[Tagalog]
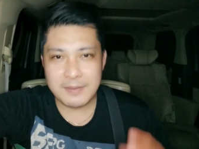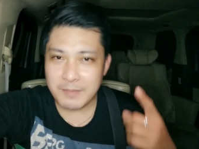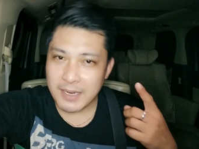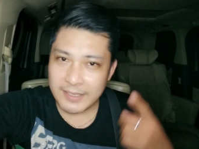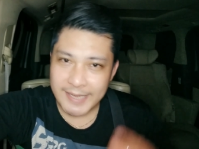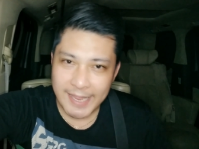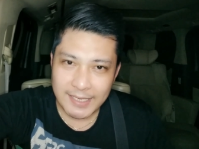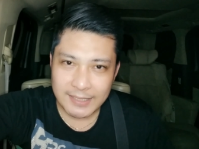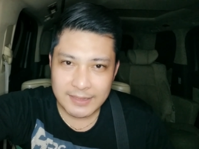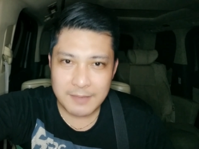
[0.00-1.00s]
mga
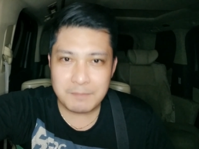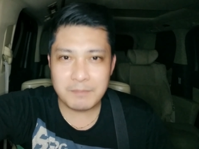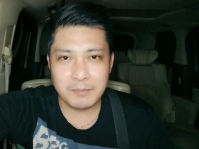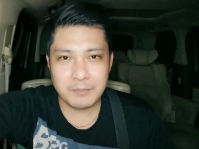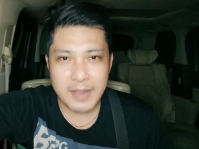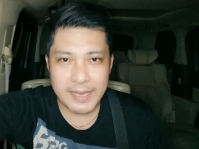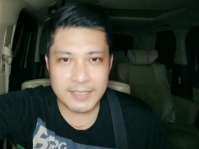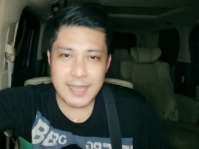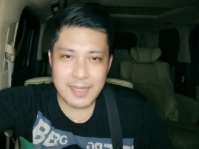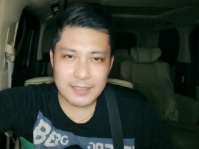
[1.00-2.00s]
negative
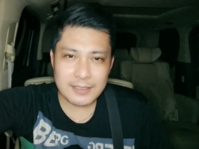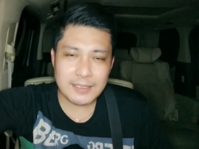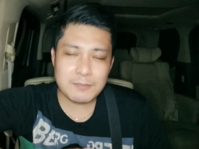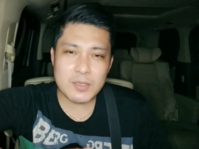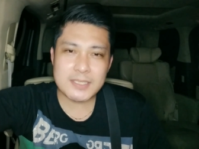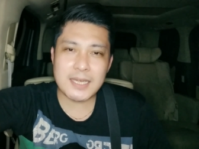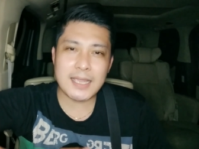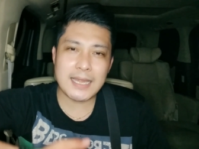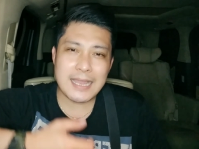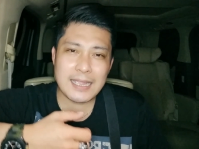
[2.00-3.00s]
minds. Hindi mo na sila
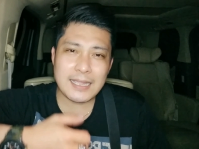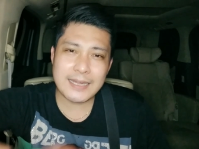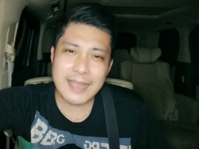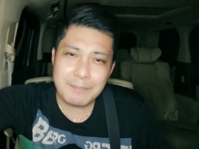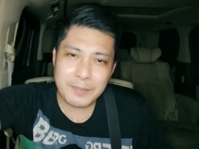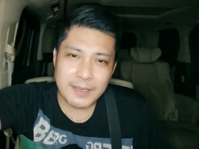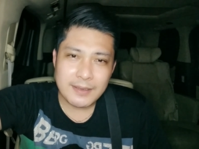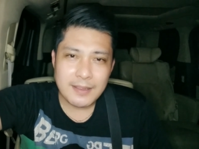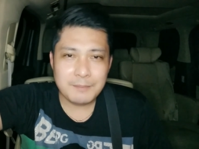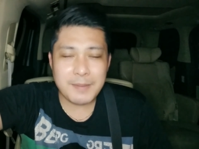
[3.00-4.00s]
kailangan hanapin
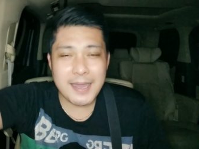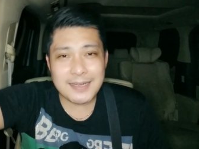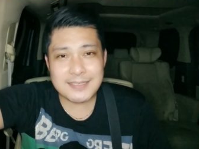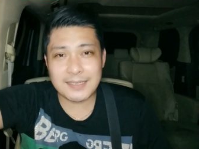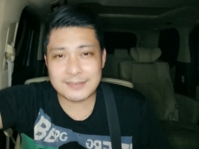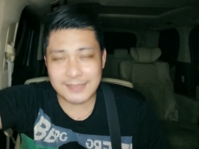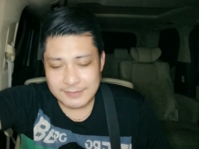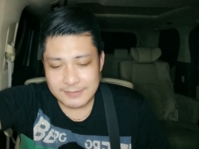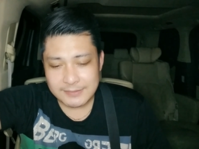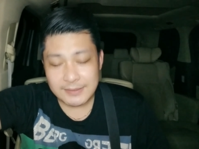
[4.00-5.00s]
para
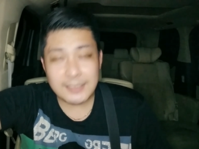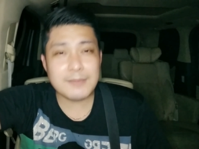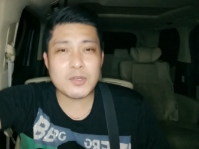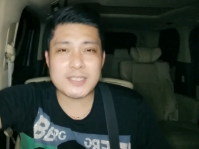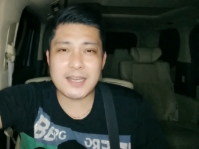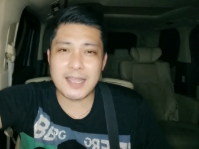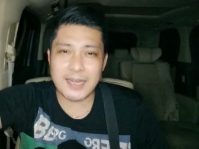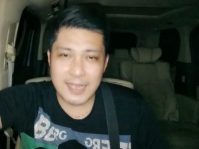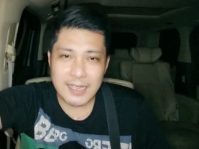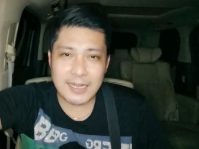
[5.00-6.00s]
saktan. Hindi mo na sila
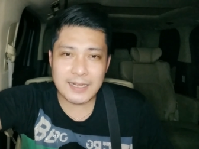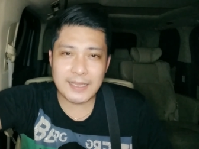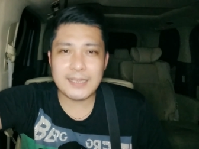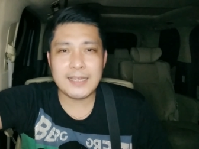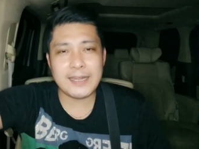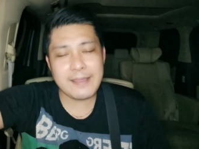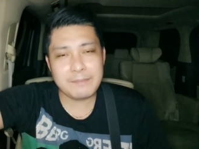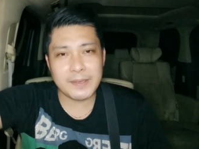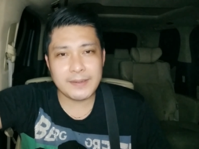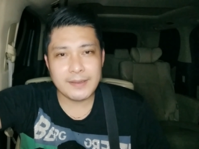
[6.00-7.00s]
kailangan ring
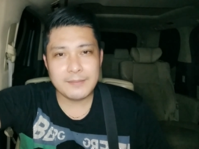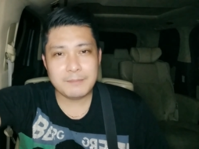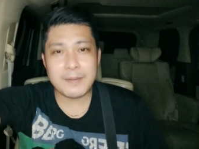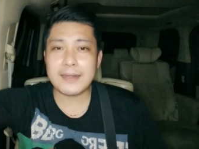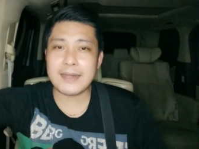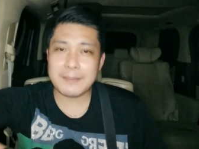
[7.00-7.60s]
hanapin para